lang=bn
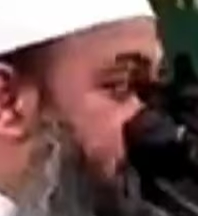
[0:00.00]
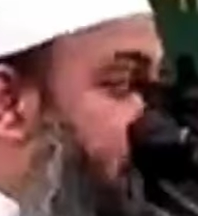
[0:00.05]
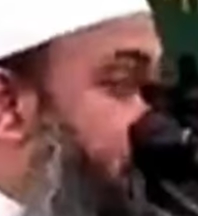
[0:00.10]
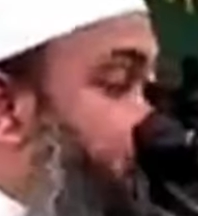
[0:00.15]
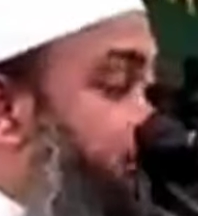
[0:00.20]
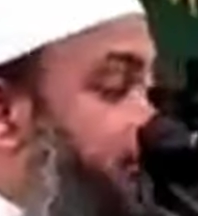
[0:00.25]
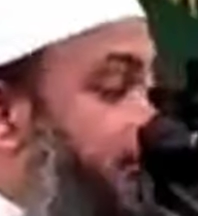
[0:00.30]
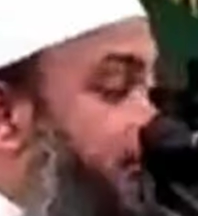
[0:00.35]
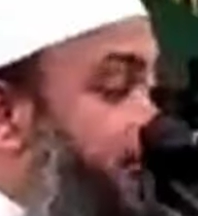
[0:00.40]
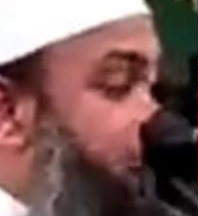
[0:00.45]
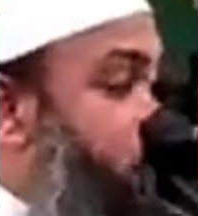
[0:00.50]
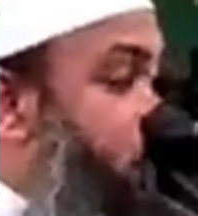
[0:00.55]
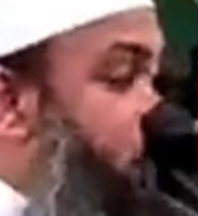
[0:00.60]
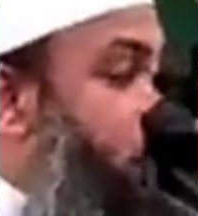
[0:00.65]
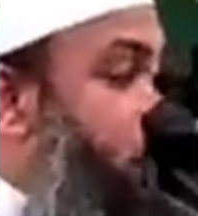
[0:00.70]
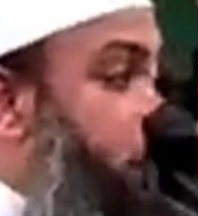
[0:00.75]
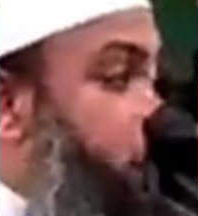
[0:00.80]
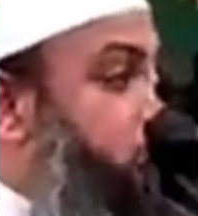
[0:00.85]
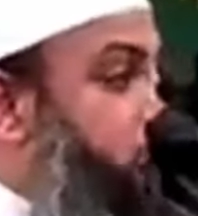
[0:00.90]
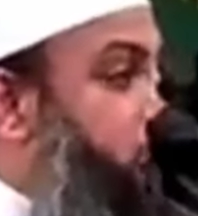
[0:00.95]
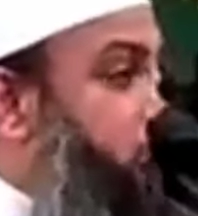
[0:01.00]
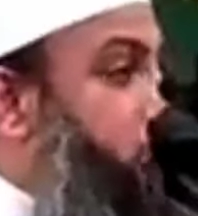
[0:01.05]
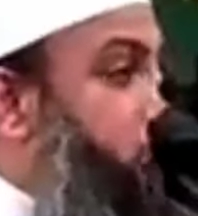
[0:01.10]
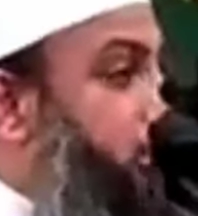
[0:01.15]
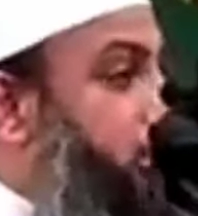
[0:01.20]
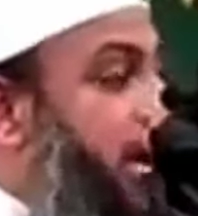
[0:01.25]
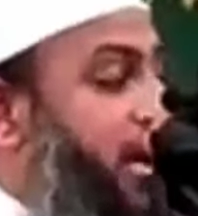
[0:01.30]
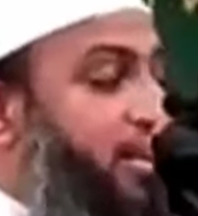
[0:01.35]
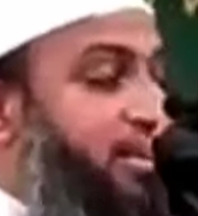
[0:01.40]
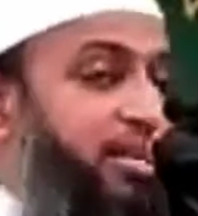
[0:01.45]
আজ থেকে চল্লিশ বছর
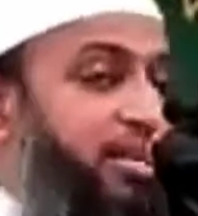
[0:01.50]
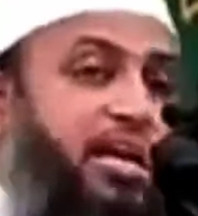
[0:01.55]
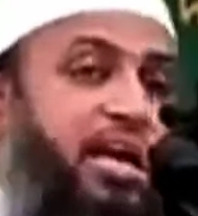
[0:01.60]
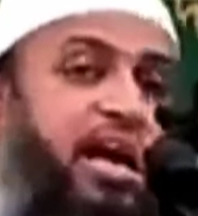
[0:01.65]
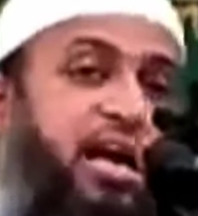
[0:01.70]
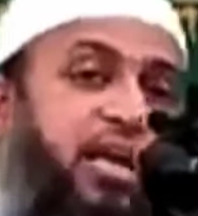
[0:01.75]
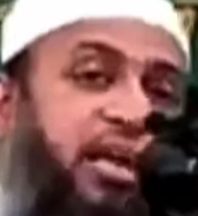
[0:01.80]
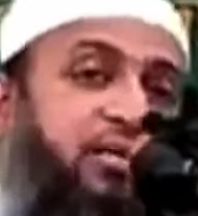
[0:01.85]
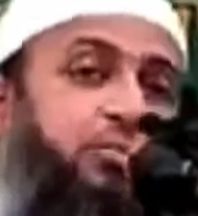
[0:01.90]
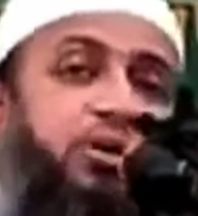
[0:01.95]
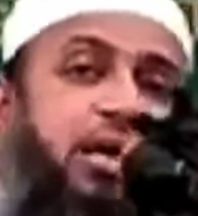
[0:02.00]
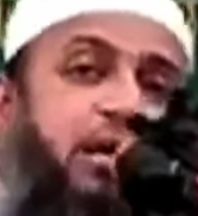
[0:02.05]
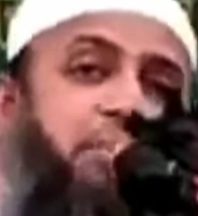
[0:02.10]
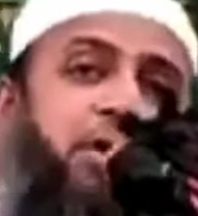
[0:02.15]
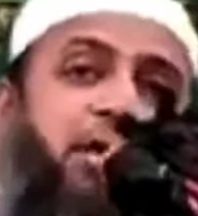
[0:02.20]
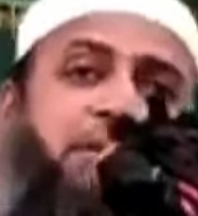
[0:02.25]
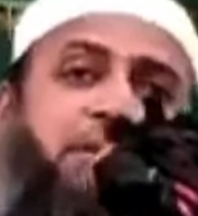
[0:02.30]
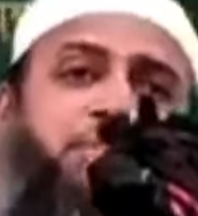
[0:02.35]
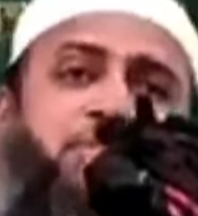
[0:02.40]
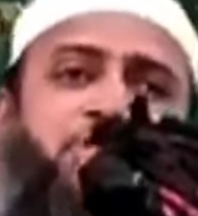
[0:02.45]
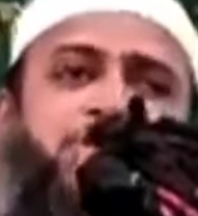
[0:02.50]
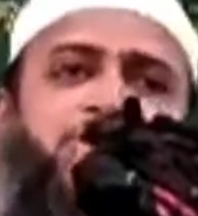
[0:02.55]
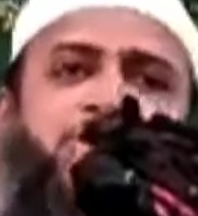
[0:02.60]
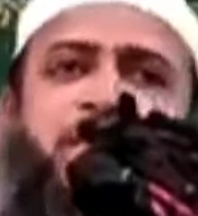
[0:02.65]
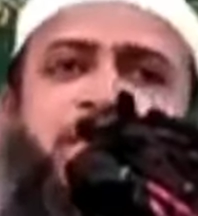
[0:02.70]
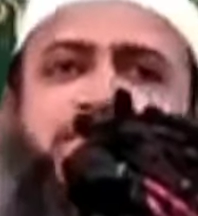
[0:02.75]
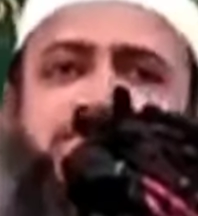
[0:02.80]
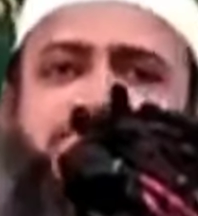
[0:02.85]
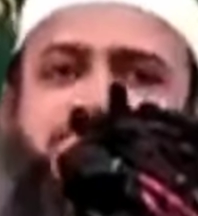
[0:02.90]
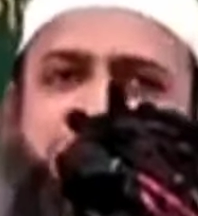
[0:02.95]
আগ থেকে আলে মোলামারা বলছেন